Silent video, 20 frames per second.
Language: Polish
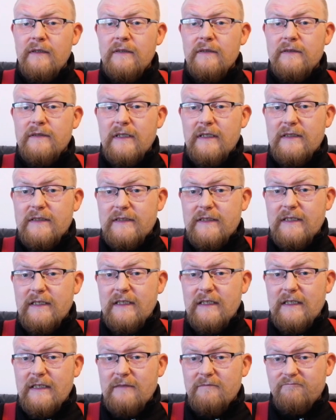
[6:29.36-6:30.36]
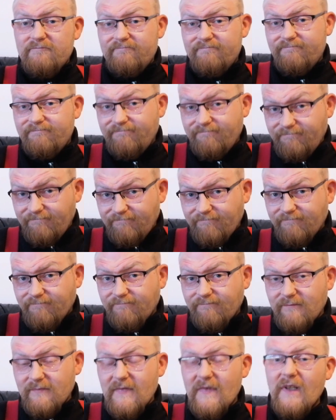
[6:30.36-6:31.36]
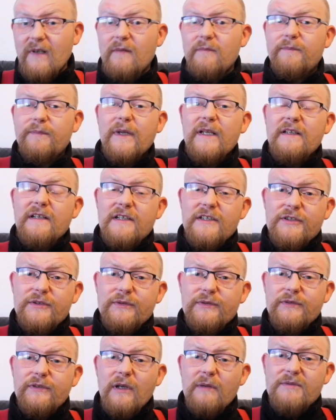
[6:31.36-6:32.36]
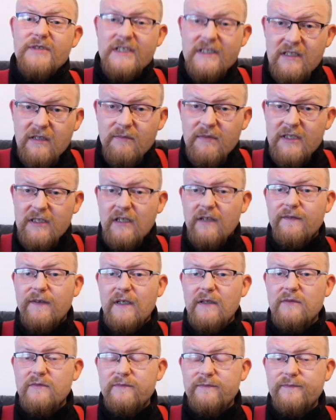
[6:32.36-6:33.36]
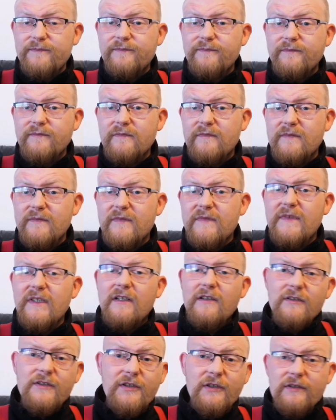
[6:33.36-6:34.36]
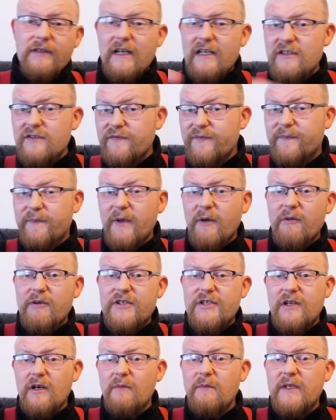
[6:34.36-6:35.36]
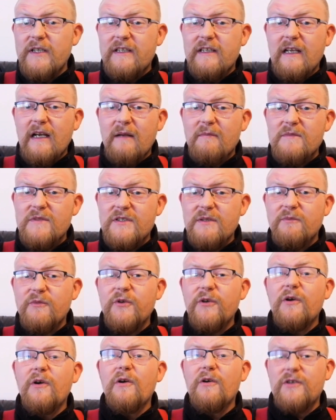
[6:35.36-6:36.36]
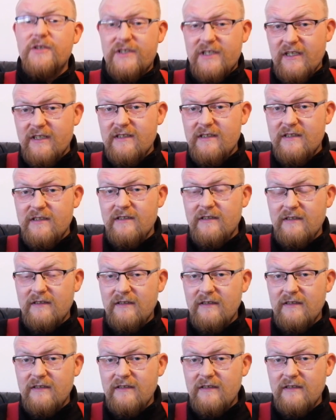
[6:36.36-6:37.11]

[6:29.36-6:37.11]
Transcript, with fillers: Także pan Rysiu dobrze skomentował, tylko ty od razu wpiąłeś koment tam, że mój ojciec